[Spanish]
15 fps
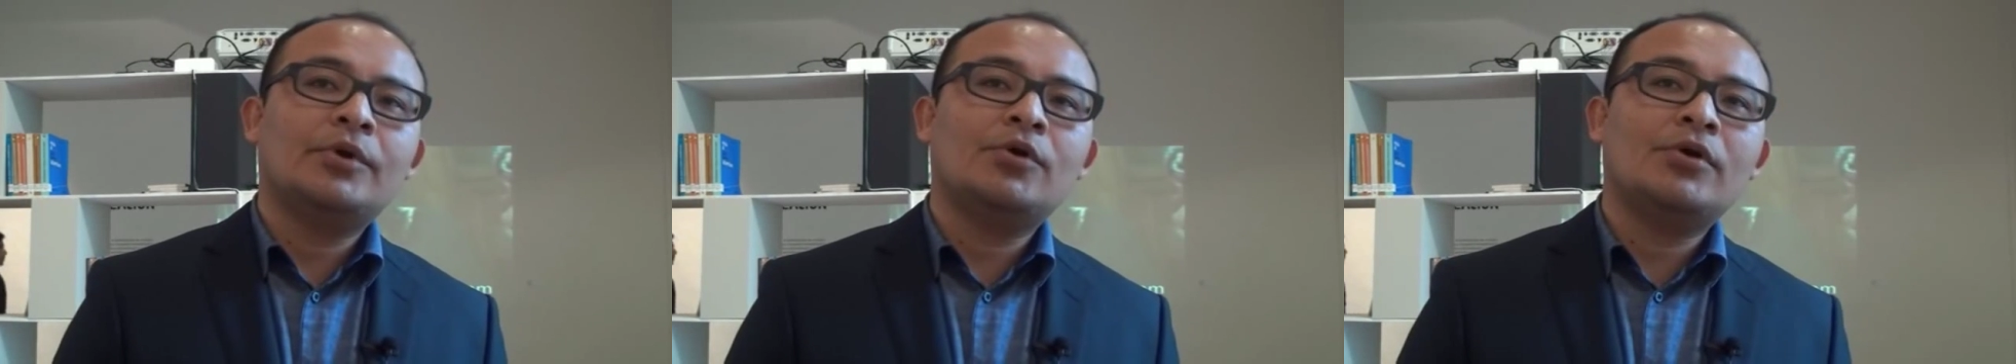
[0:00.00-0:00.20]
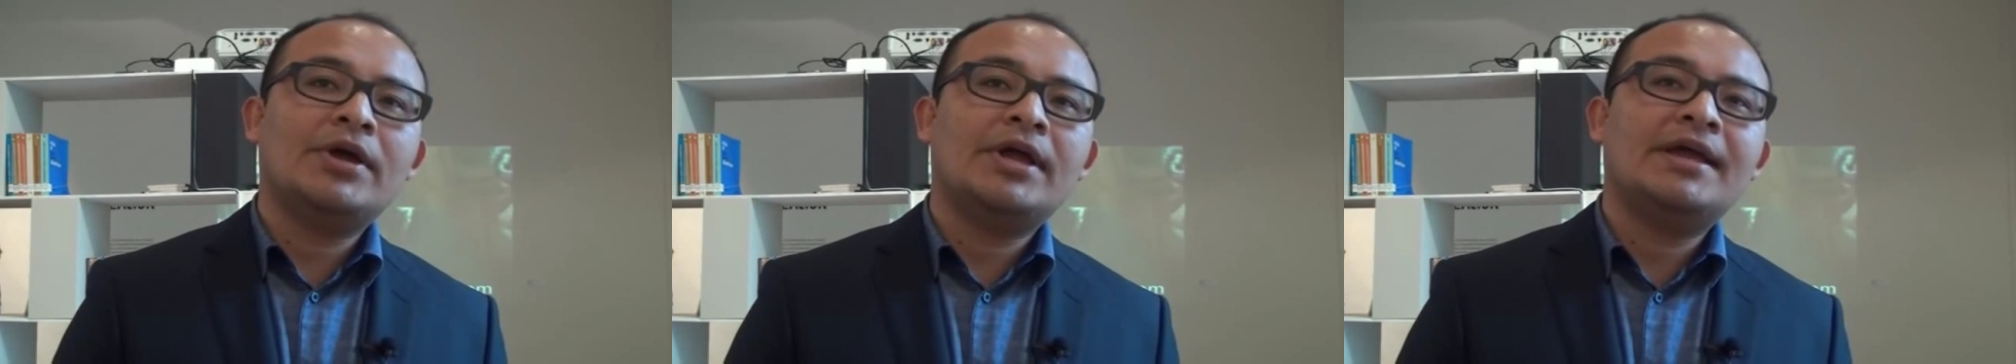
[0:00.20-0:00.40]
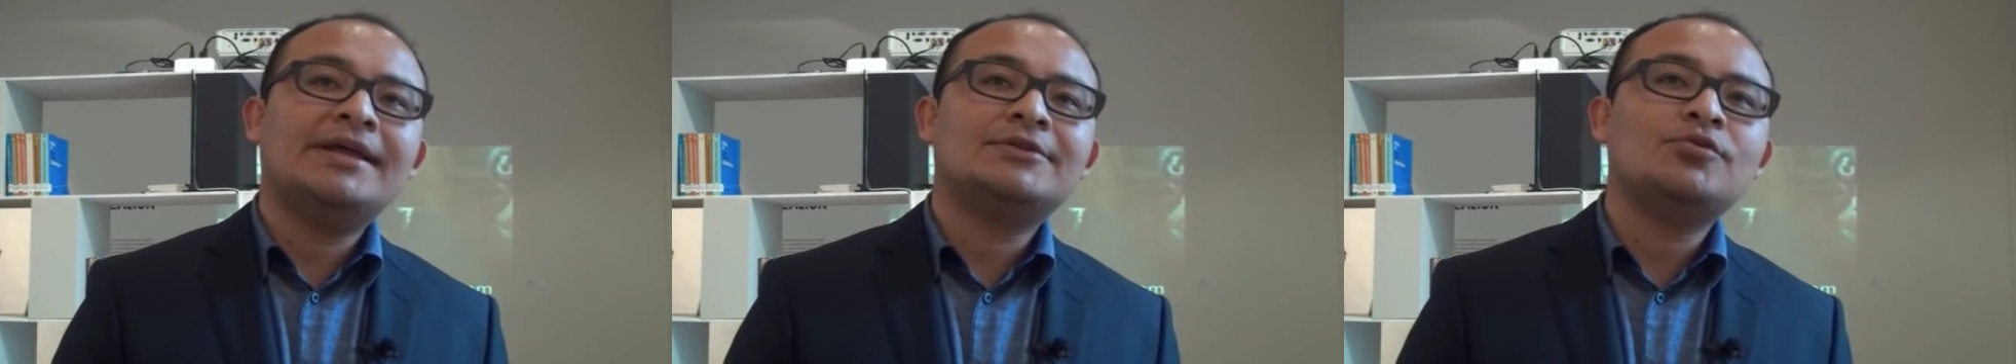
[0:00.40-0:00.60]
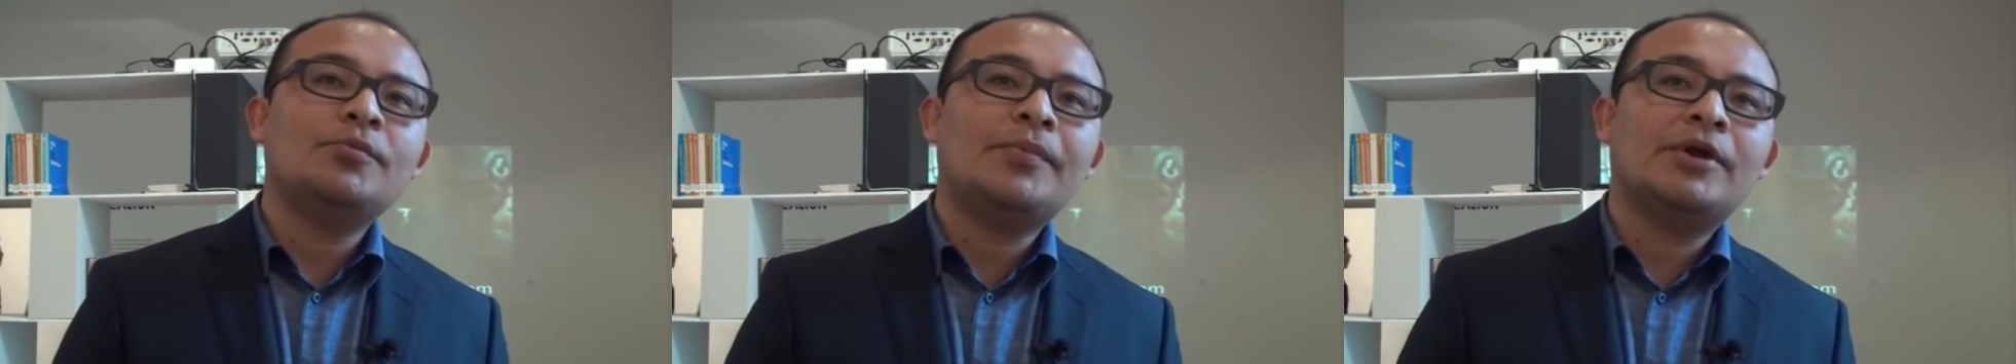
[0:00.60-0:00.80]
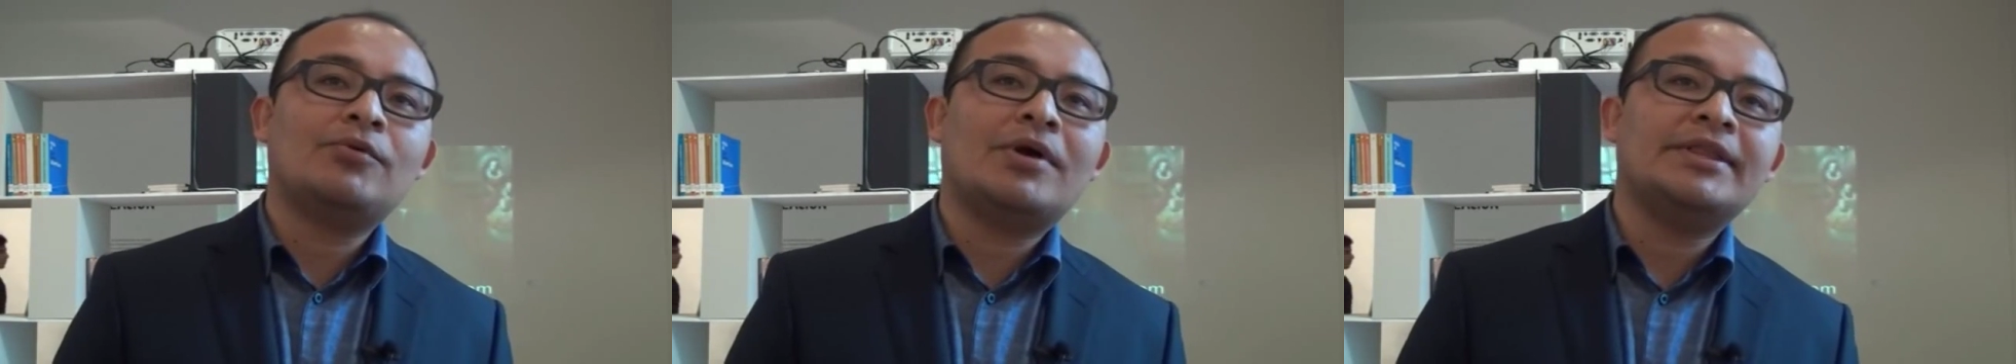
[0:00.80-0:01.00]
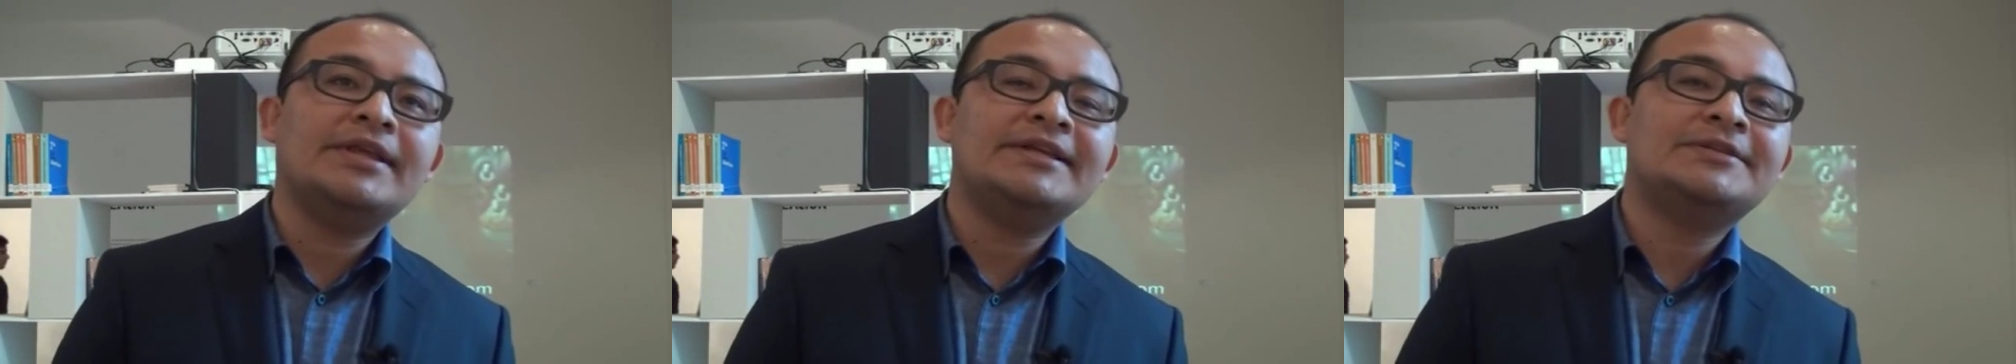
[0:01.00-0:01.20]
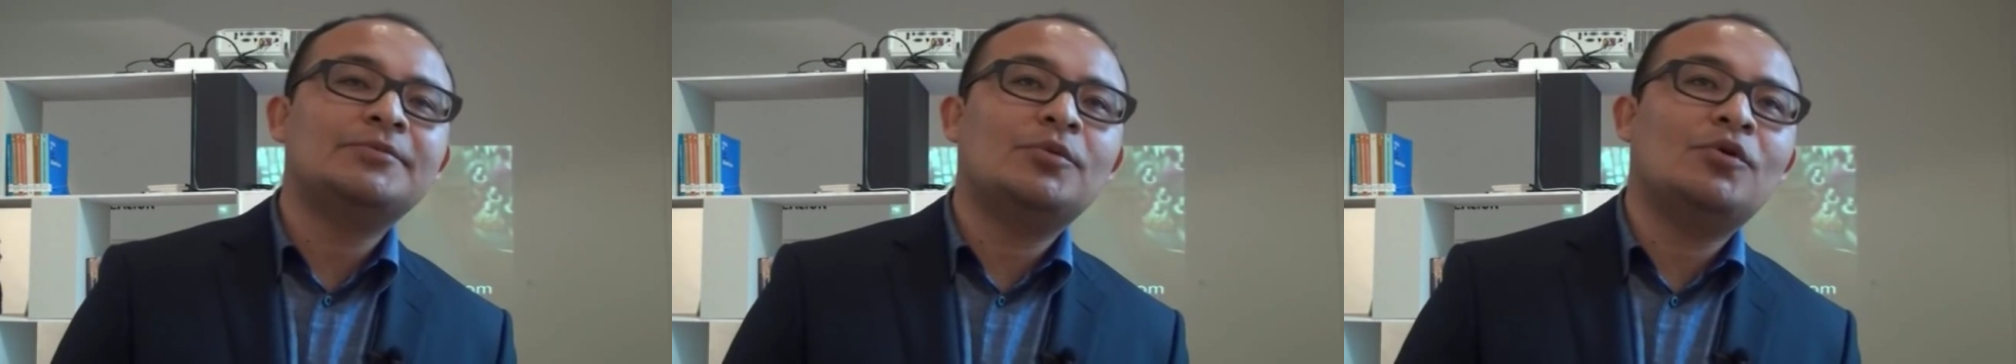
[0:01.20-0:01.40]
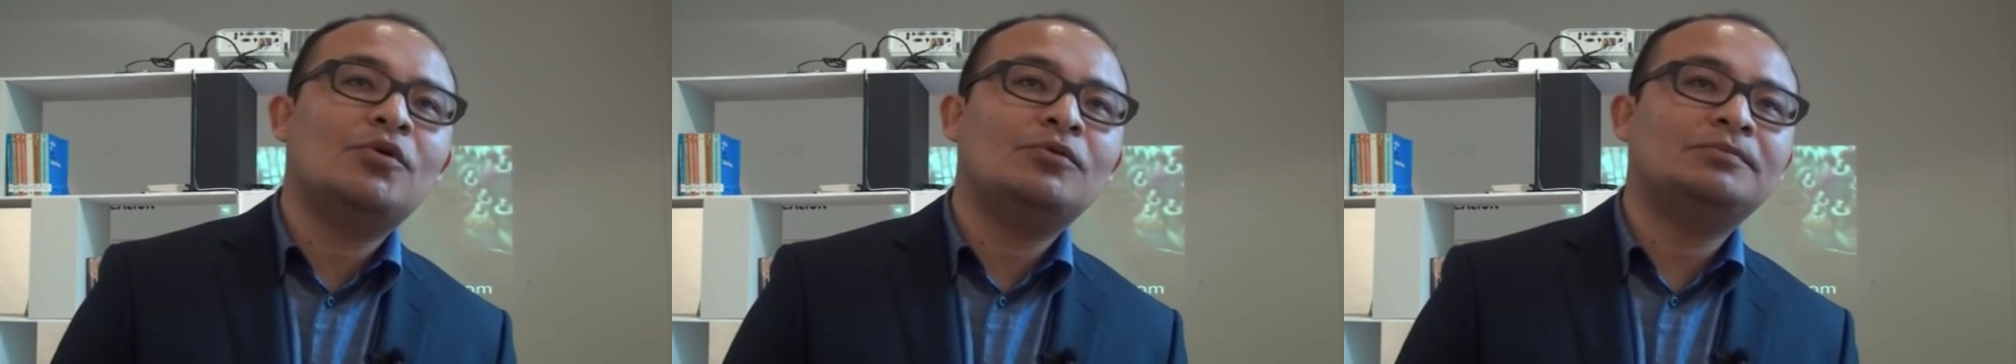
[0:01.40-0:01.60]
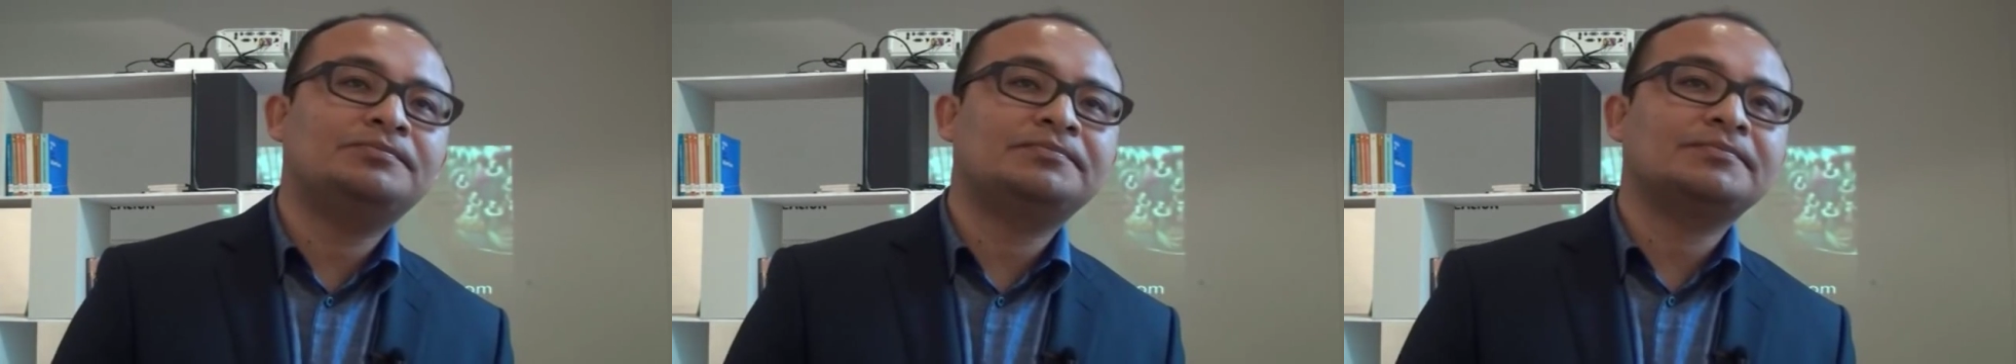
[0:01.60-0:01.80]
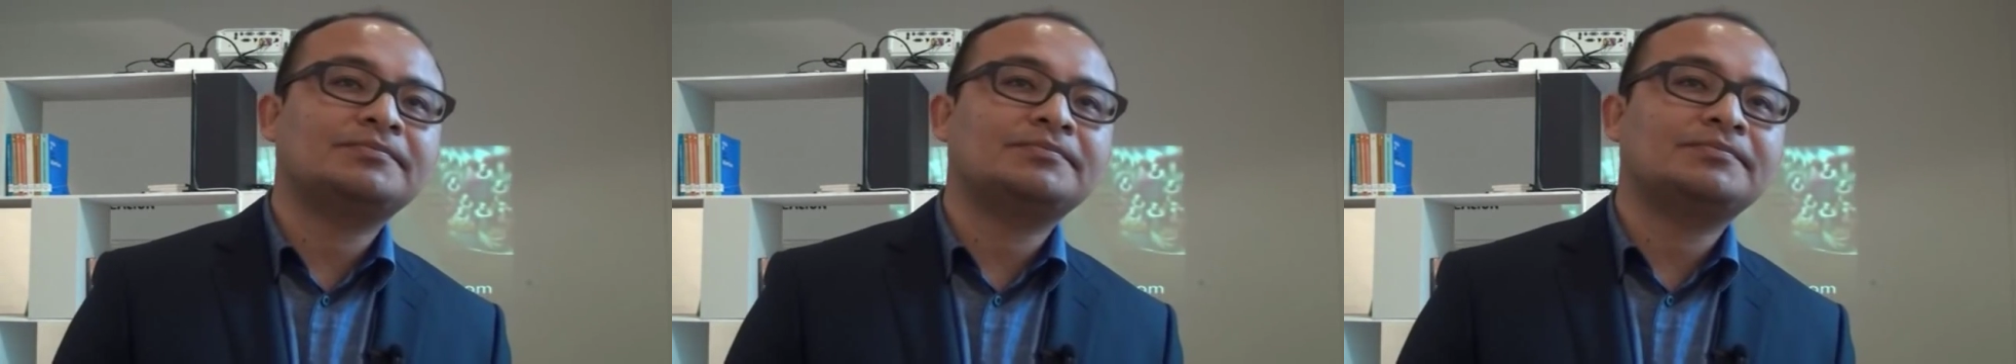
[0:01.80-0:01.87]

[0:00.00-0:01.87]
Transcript: Pero es un peruanismo,